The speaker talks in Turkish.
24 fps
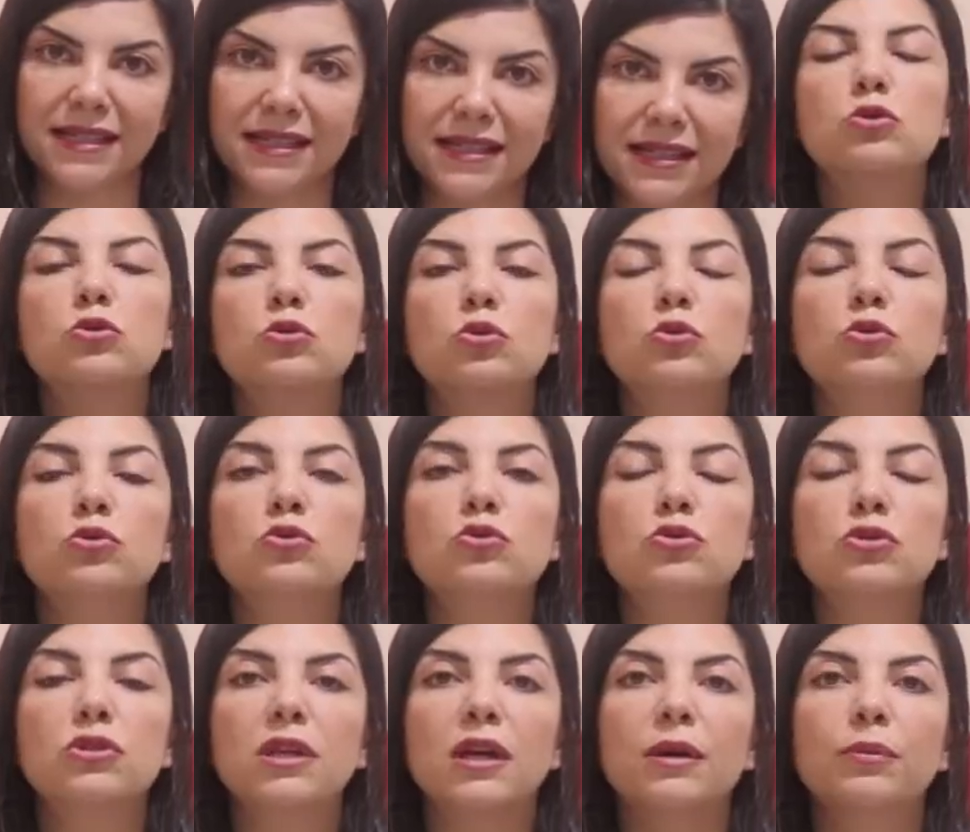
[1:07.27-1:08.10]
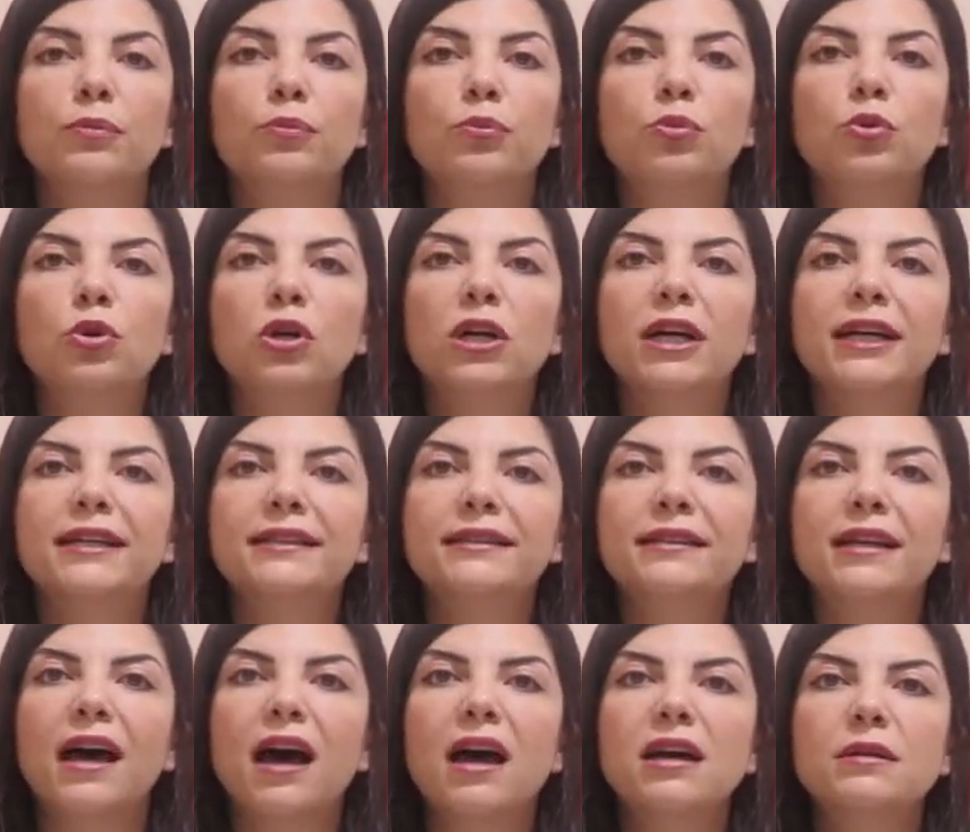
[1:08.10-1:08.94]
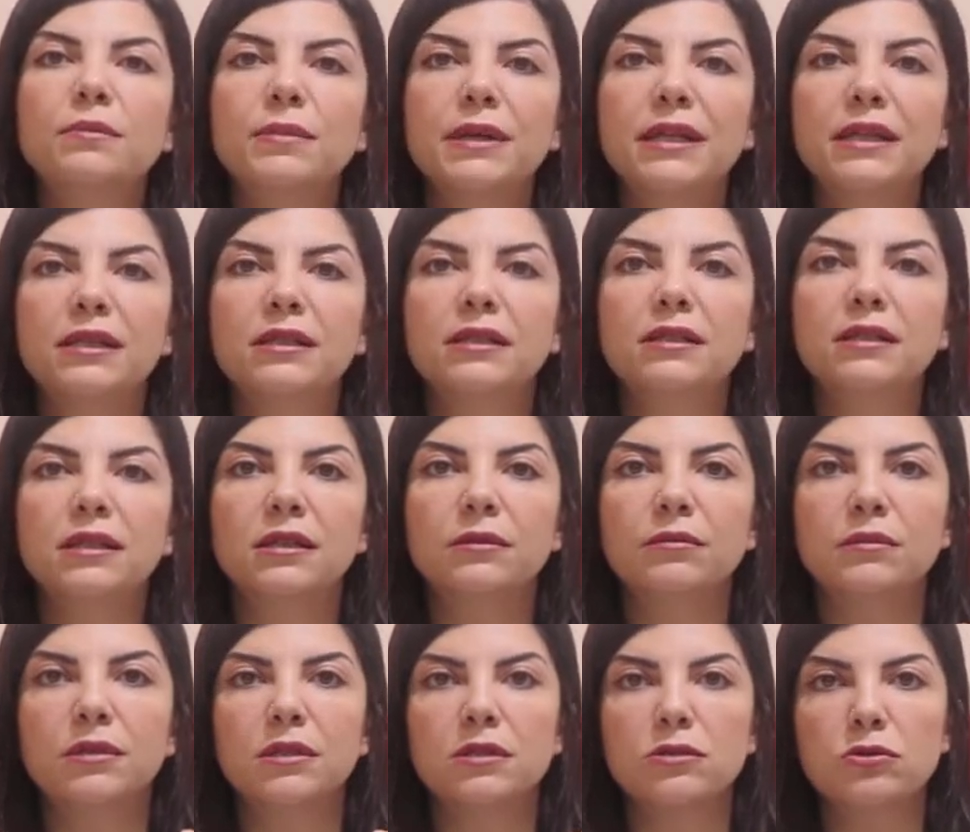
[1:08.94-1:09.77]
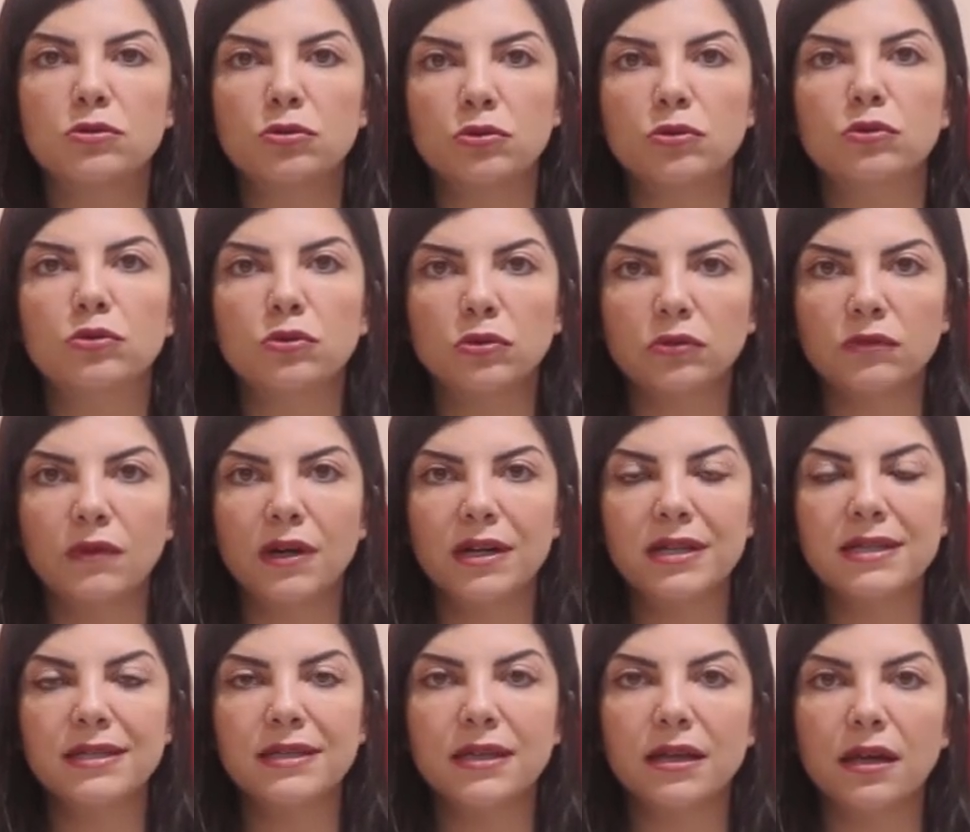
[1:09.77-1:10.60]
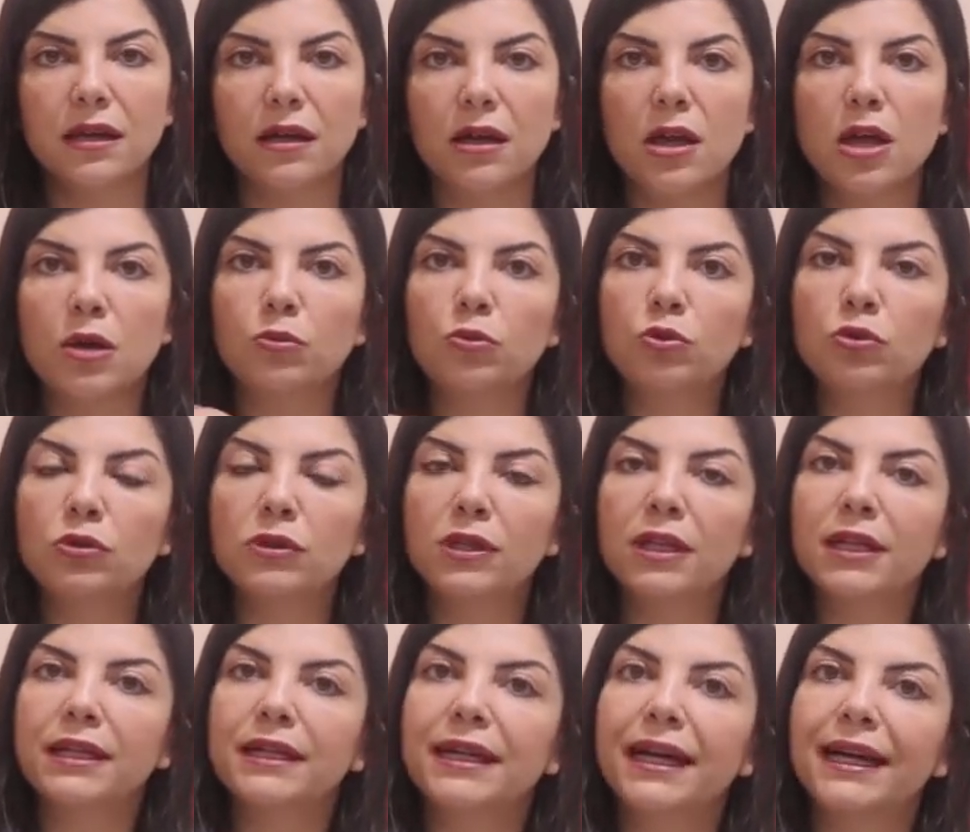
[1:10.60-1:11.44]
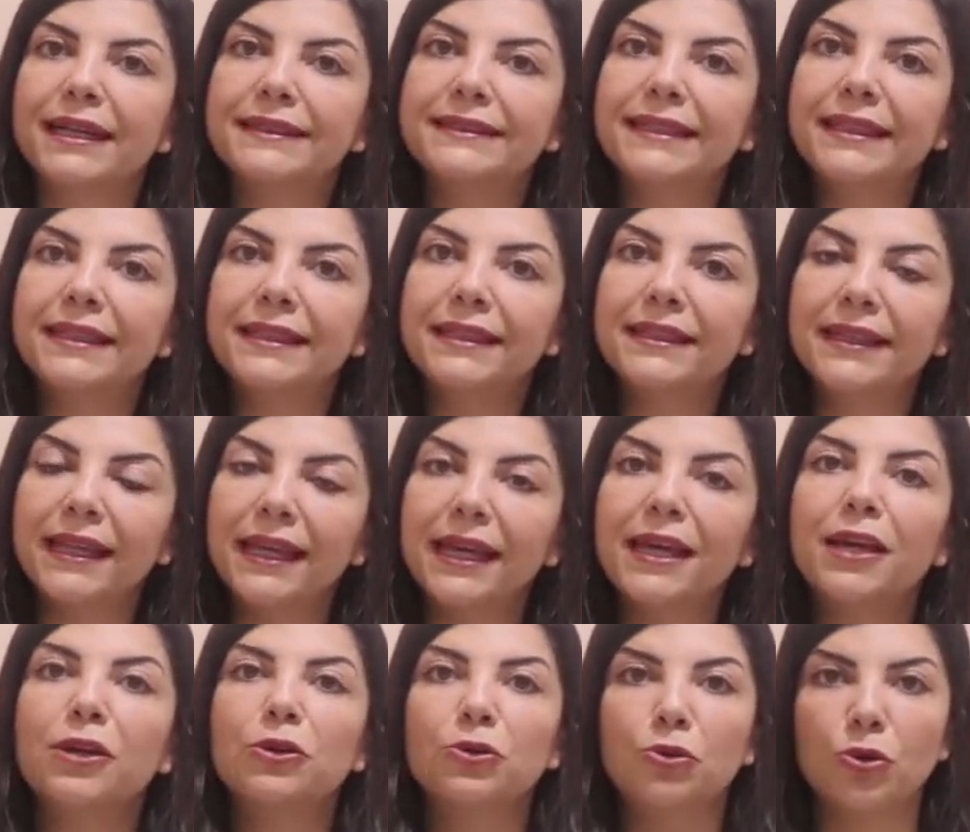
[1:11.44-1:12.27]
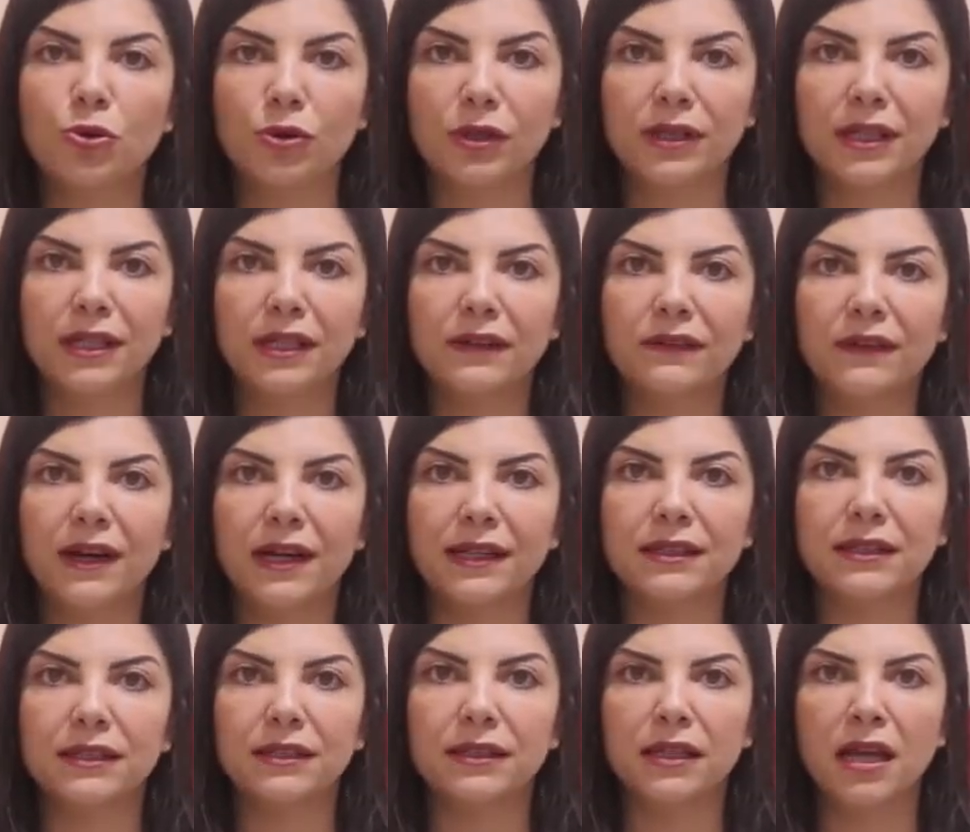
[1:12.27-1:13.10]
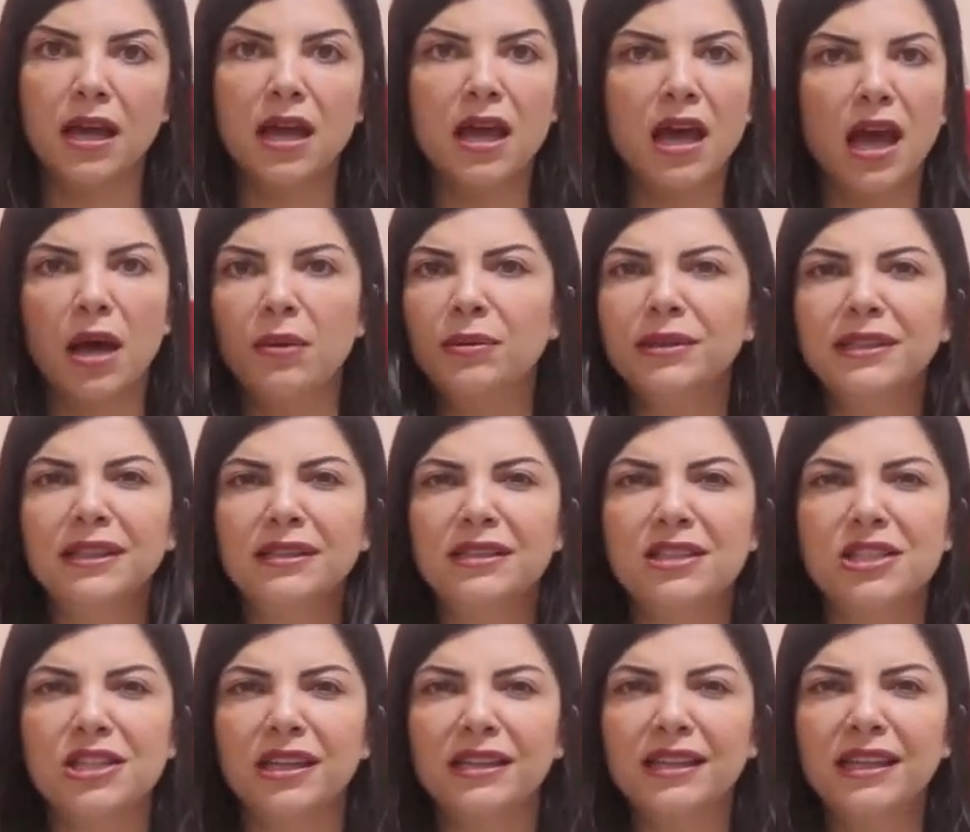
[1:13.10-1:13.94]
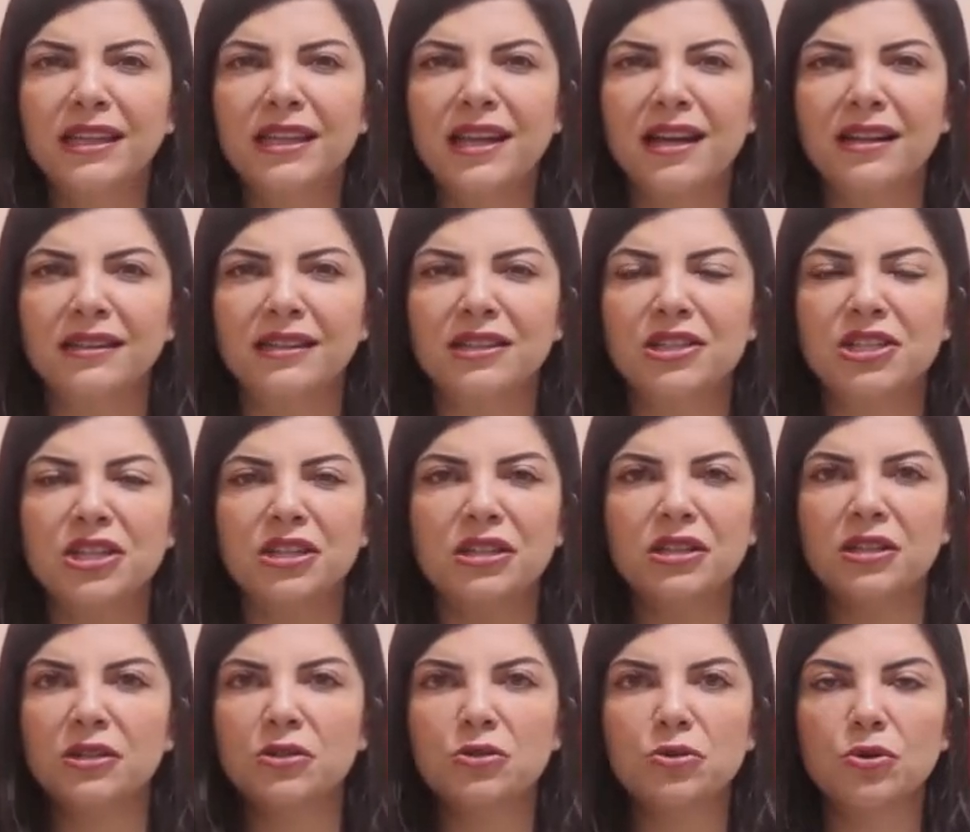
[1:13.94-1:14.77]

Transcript: Sonuçta bu kadar belirgin bir sorunun varsa mutlaka derinde kökleri vardır. Ama danışan genelde içeriye